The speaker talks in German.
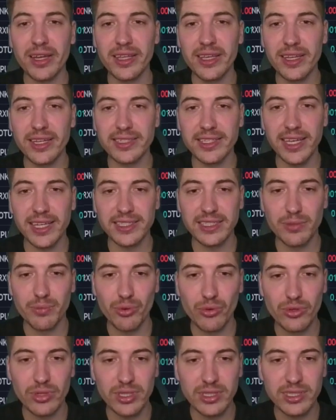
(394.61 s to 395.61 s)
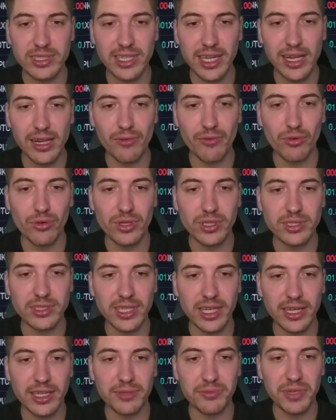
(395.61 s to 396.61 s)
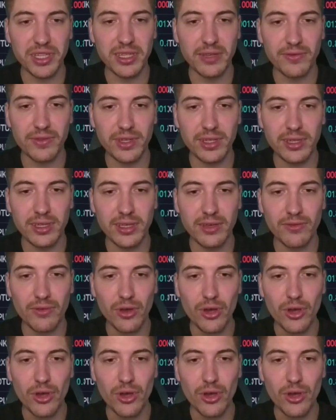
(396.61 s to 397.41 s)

Hier das erste Potenzial, wo ich, sage ich mal, definitiv